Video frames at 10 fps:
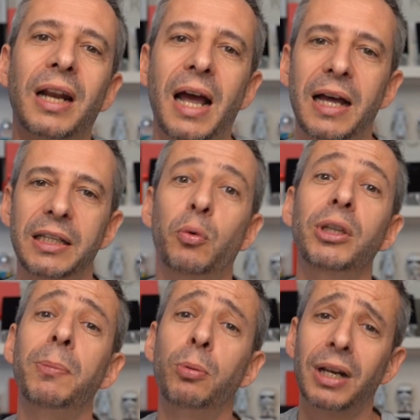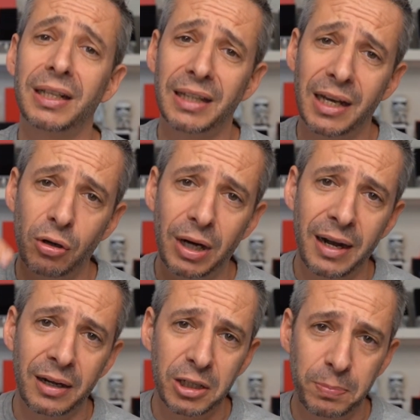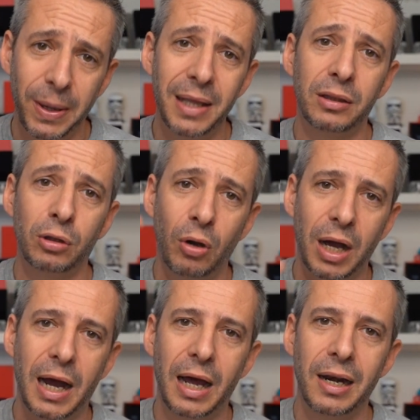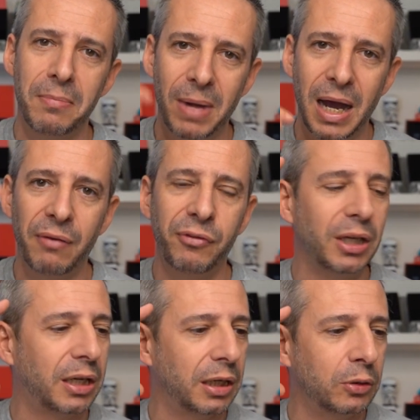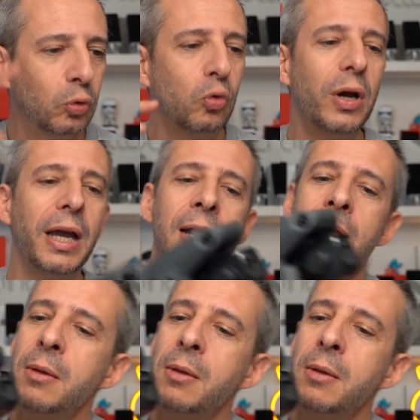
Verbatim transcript: gradi, quindi più grandangolare rispetto al Mavic 2,